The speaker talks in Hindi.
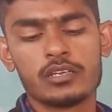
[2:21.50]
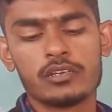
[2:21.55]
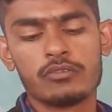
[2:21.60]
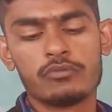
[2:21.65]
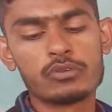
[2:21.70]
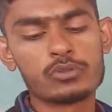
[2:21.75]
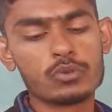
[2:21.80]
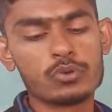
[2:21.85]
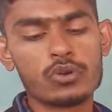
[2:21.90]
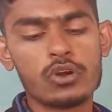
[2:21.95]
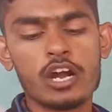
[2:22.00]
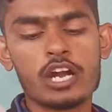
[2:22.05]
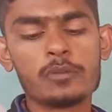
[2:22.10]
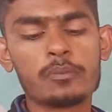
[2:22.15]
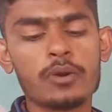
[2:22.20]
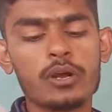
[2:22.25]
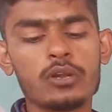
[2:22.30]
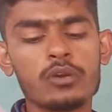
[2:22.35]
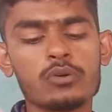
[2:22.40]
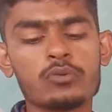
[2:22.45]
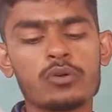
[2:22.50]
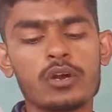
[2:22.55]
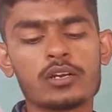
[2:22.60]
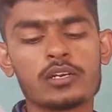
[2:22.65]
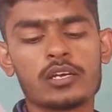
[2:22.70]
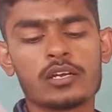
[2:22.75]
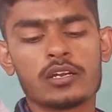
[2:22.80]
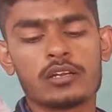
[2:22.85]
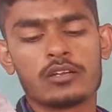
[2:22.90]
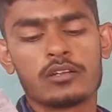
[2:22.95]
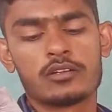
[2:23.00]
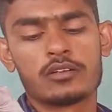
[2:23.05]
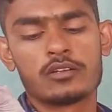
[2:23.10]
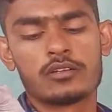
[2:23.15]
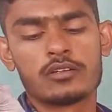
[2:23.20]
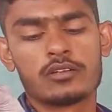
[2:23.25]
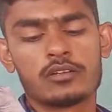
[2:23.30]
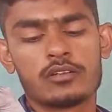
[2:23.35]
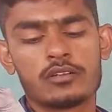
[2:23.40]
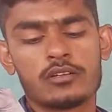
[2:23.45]
वी शुड नॉट पॉल्यूट वाटर
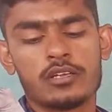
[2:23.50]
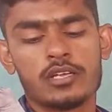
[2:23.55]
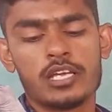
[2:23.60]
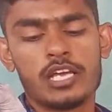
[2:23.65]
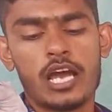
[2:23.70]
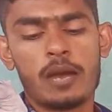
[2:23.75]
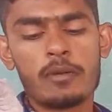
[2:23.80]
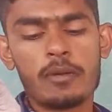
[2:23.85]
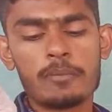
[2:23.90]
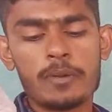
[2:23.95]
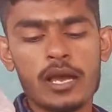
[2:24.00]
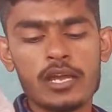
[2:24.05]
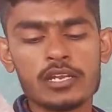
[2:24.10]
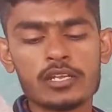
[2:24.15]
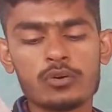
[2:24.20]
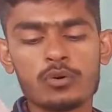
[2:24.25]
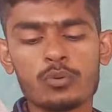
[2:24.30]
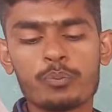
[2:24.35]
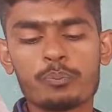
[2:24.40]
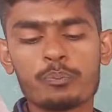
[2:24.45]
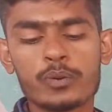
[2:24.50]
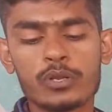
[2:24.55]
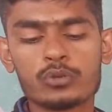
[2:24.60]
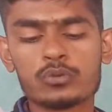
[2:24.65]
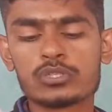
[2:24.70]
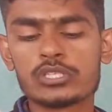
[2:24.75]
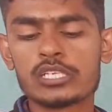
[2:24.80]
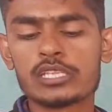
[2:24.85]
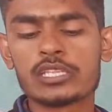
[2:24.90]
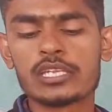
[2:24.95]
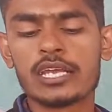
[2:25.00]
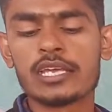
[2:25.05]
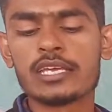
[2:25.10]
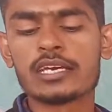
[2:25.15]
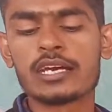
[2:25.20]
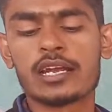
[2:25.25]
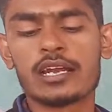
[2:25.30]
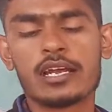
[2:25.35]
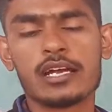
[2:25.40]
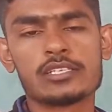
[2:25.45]
हमें पानी को प्रदूषित नहीं
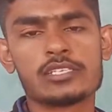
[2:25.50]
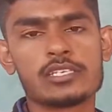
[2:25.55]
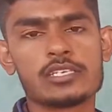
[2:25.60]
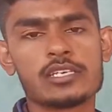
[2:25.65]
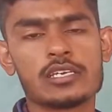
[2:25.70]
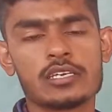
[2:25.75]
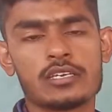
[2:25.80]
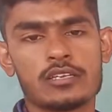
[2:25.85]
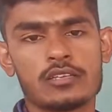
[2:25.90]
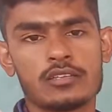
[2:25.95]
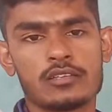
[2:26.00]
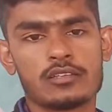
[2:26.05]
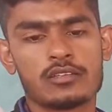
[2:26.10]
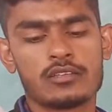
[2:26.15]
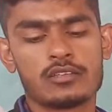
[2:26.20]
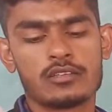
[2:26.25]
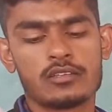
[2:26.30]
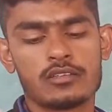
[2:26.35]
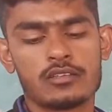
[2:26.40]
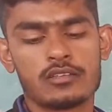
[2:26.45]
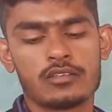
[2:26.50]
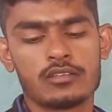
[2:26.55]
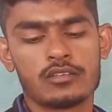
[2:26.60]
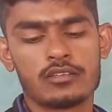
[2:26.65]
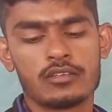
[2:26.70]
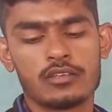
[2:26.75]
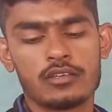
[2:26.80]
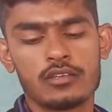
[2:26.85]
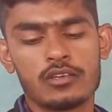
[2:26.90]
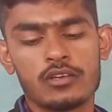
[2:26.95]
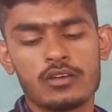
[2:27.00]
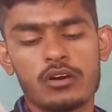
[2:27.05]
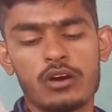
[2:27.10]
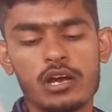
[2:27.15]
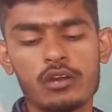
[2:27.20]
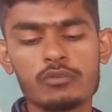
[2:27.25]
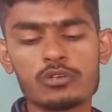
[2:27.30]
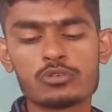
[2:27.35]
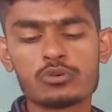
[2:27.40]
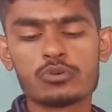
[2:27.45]
करना चाहिए और
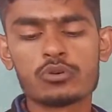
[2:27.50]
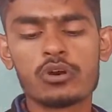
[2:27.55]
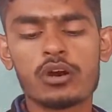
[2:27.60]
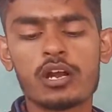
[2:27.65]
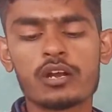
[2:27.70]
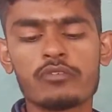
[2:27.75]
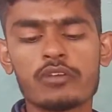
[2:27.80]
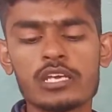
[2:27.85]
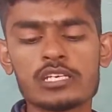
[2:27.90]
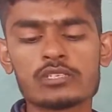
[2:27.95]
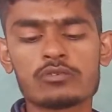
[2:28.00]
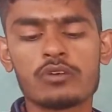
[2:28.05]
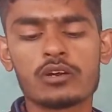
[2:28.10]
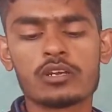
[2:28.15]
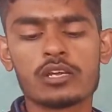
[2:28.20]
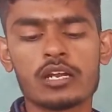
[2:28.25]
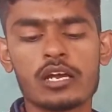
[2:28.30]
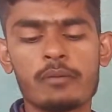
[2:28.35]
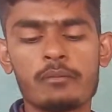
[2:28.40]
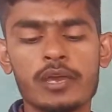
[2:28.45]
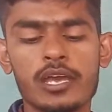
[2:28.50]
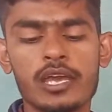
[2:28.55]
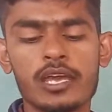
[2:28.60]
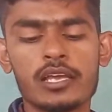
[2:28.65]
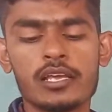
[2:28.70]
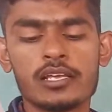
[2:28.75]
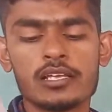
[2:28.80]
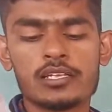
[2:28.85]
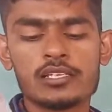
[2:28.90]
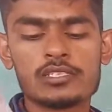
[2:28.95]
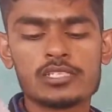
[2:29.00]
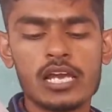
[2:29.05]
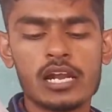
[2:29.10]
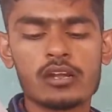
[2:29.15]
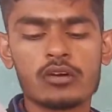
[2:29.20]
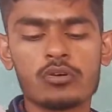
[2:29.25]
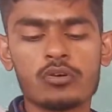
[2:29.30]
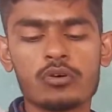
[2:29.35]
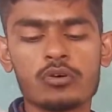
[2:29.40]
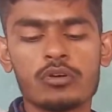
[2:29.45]
वी शुड नॉट वेस्ट वाटर हमें जल
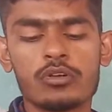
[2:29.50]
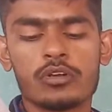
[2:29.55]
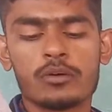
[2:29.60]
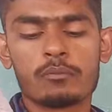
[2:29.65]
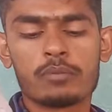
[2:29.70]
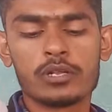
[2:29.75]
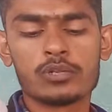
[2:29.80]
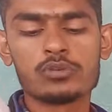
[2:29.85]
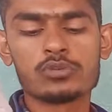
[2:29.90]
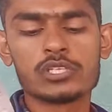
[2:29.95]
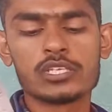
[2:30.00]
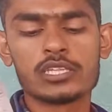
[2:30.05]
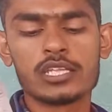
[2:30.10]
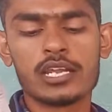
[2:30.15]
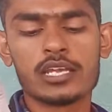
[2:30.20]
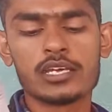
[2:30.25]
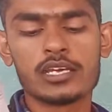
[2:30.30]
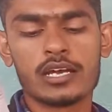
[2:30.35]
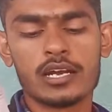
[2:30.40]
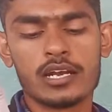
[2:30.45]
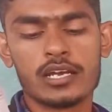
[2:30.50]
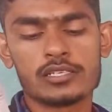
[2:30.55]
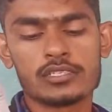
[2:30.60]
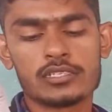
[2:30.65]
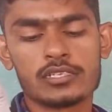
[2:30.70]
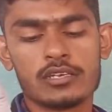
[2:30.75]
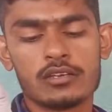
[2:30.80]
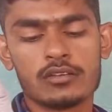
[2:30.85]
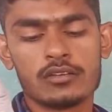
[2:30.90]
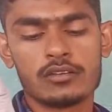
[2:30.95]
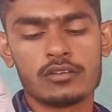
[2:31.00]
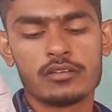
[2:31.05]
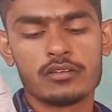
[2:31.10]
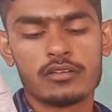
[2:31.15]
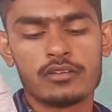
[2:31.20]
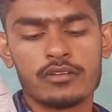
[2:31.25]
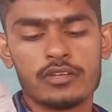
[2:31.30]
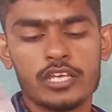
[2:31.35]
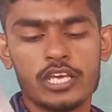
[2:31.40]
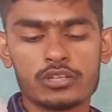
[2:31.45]
को प्रदूषित नहीं करना चाहिए
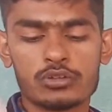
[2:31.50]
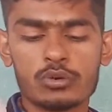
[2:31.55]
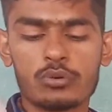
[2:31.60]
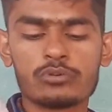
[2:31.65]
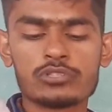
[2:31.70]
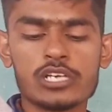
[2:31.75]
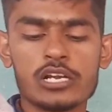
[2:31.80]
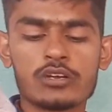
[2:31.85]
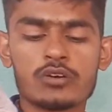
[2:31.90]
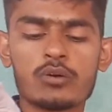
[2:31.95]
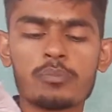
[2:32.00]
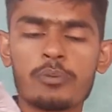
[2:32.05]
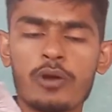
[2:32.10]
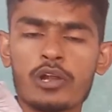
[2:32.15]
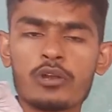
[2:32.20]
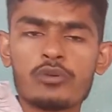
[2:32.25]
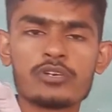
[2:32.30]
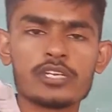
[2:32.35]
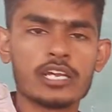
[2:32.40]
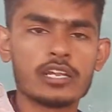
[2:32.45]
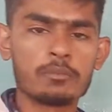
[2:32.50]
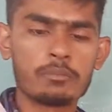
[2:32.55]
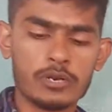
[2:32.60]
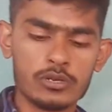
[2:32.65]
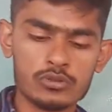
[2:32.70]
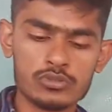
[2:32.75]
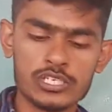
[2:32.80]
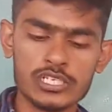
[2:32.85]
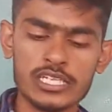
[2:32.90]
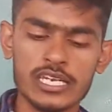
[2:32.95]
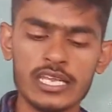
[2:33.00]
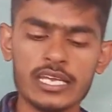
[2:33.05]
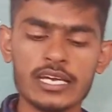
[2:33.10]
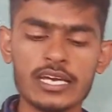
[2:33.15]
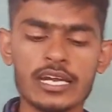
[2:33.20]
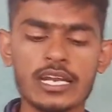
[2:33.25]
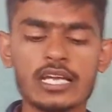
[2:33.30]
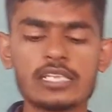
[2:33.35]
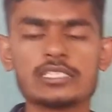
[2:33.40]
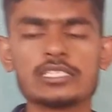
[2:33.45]
एक तो जल को पॉल्यूट यानी प्रदूषित नहीं
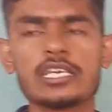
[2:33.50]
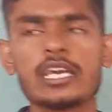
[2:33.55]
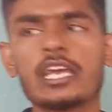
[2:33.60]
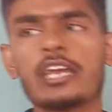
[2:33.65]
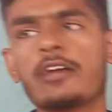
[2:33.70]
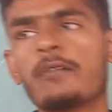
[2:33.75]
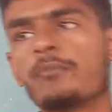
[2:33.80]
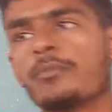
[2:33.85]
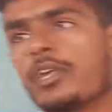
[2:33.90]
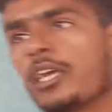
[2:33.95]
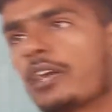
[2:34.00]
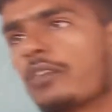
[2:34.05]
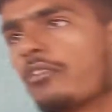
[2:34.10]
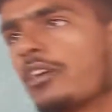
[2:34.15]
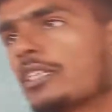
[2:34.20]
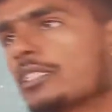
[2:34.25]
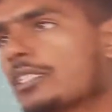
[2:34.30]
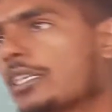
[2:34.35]
करना चाहिए एक वेस्ट